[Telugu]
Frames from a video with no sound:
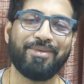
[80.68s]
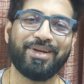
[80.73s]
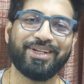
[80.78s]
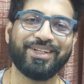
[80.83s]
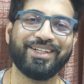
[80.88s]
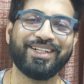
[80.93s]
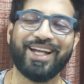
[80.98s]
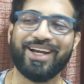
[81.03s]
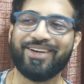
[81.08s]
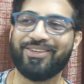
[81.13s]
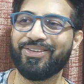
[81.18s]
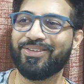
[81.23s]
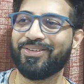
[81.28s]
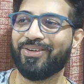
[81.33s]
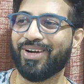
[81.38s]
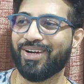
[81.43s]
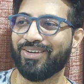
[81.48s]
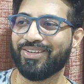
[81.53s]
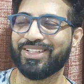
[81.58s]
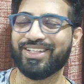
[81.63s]
అమర్ నాకు
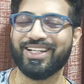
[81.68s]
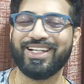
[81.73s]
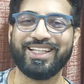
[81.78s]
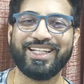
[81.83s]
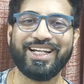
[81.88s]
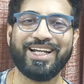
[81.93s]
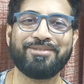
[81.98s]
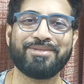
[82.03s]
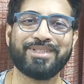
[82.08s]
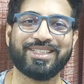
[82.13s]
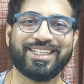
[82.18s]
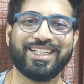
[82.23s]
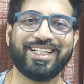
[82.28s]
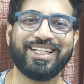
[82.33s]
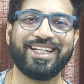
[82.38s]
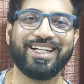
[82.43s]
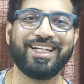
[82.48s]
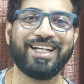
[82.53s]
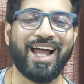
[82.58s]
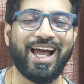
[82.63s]
ఒక్క విషయం ఇదిగా అనిపిస్తాడు
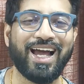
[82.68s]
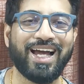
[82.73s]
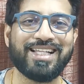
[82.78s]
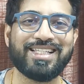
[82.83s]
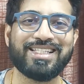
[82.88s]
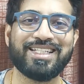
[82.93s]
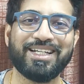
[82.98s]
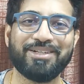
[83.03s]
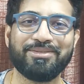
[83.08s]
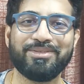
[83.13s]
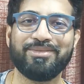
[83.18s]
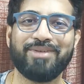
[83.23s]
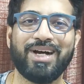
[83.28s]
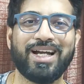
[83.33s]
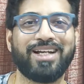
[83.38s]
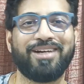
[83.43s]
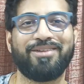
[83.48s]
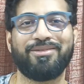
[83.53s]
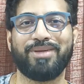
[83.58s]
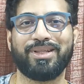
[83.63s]
నేను నాగార్జున గారి ముందు
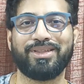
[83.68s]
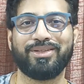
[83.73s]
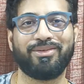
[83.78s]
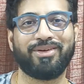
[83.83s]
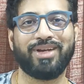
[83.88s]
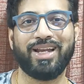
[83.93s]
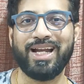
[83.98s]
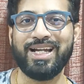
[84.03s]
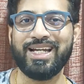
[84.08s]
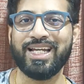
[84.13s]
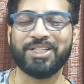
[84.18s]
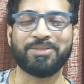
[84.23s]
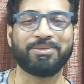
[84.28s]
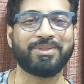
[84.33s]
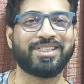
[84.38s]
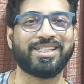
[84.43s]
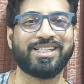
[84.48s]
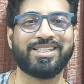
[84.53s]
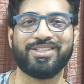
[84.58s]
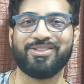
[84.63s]
మాట్లాడి మాత్రం ఒకలాంటి
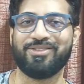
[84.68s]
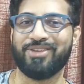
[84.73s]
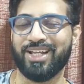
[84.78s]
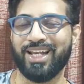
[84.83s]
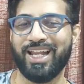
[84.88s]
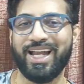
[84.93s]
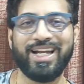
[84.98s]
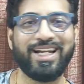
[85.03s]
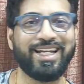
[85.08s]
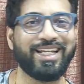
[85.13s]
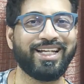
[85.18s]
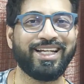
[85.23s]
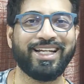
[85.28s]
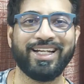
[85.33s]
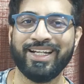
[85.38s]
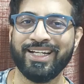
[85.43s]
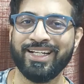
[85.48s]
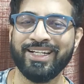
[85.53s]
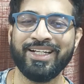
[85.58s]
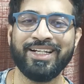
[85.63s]
ఎక్స్ప్రెషన్స్ ఒకలాంటి
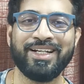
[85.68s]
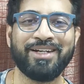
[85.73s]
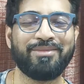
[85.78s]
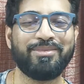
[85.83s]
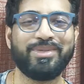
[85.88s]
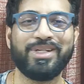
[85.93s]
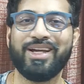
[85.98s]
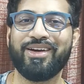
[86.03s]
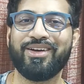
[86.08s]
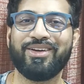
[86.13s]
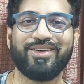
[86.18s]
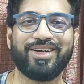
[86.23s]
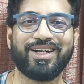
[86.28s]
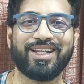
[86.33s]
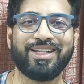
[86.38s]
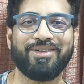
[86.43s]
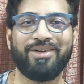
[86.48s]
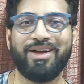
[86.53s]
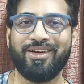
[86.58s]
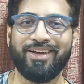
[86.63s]
బిహేవియర్
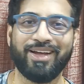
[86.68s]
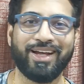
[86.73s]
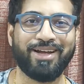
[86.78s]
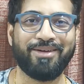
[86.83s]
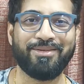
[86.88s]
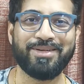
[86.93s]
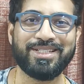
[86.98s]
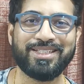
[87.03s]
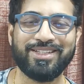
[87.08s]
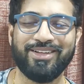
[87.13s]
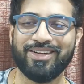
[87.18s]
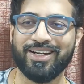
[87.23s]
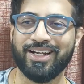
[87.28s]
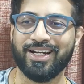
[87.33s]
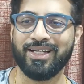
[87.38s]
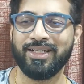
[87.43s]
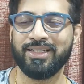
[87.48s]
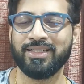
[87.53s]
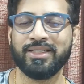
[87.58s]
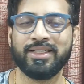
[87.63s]
ఉంటుంది గమనిస్తూ
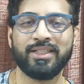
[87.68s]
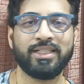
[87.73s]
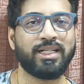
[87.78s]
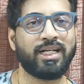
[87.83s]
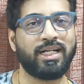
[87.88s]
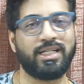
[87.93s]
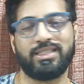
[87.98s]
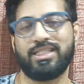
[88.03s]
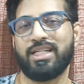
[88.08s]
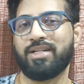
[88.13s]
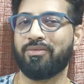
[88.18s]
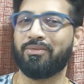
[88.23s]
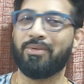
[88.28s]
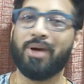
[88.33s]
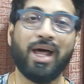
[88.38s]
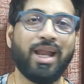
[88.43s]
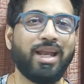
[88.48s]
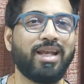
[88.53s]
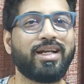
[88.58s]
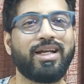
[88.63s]
ఉంటారా సార్
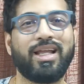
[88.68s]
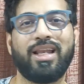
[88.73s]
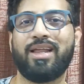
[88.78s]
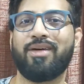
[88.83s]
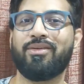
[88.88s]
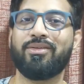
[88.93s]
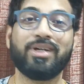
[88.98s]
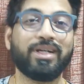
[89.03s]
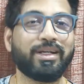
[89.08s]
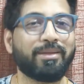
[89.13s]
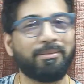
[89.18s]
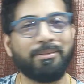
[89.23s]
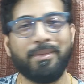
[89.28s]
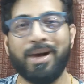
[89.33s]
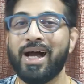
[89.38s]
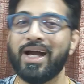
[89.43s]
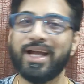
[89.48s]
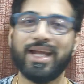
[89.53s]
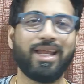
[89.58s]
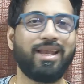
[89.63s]
వాళ్ళకి ఎలా ఉంటే
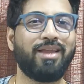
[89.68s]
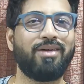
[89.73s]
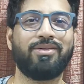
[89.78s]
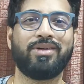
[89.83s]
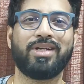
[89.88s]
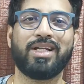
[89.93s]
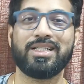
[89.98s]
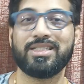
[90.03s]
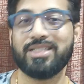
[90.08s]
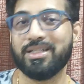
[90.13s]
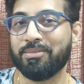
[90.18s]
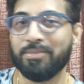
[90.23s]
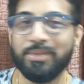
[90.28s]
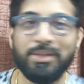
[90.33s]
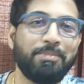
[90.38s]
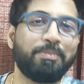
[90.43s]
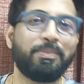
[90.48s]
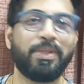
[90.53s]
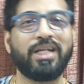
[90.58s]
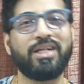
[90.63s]
మాకు ఎలా ఉండాలి సార్
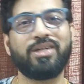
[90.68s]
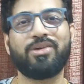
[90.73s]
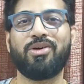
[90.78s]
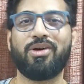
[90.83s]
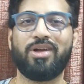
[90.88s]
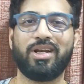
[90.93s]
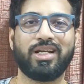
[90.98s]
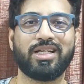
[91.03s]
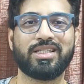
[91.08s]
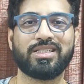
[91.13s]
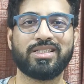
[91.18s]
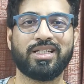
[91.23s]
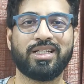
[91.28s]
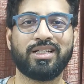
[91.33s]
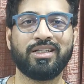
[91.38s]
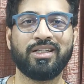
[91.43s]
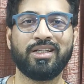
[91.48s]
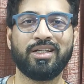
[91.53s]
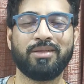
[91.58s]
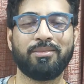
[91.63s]
మేము పెట్టుకోవాలి కదా
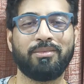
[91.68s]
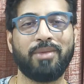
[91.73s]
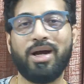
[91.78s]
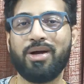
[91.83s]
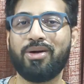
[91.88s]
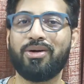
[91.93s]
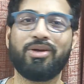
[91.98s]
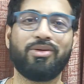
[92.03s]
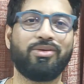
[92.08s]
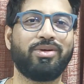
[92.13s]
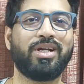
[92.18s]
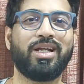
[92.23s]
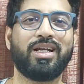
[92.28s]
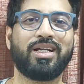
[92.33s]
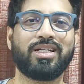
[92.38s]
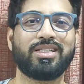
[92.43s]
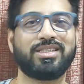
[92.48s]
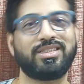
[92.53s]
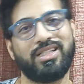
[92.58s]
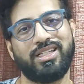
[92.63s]
సార్ మాకు కూడా
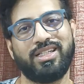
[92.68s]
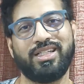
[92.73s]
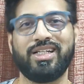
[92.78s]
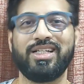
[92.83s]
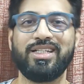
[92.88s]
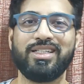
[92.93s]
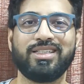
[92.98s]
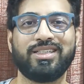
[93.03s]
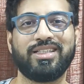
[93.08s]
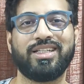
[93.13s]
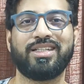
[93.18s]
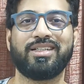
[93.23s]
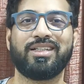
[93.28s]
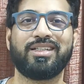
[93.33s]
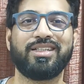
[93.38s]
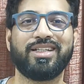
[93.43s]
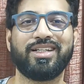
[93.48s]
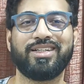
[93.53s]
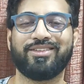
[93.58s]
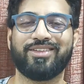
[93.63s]
ఉండాలి కదా సార్ ఏంటి సార్
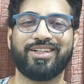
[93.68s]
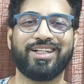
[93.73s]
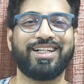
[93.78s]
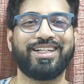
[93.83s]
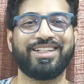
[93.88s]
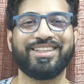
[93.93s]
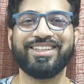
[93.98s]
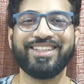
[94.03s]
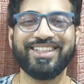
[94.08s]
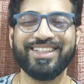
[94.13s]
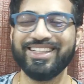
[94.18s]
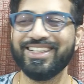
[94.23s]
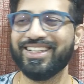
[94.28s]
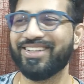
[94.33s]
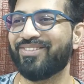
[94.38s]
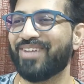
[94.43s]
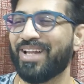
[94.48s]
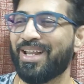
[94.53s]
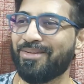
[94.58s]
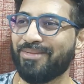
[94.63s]
న్యాయం అన్నట్టు
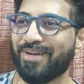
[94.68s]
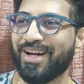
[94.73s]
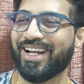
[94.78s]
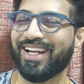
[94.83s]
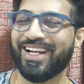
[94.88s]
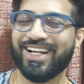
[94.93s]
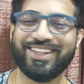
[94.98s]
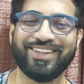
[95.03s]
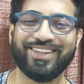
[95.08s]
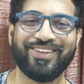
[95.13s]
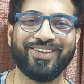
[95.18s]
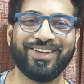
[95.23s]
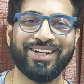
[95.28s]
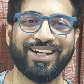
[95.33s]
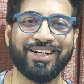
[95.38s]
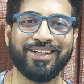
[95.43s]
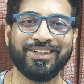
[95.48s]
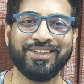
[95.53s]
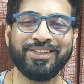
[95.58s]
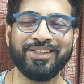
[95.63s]
మరి మాట్లాడుతూ
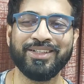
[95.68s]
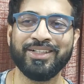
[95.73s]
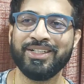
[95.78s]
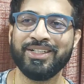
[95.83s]
ఉంటాడు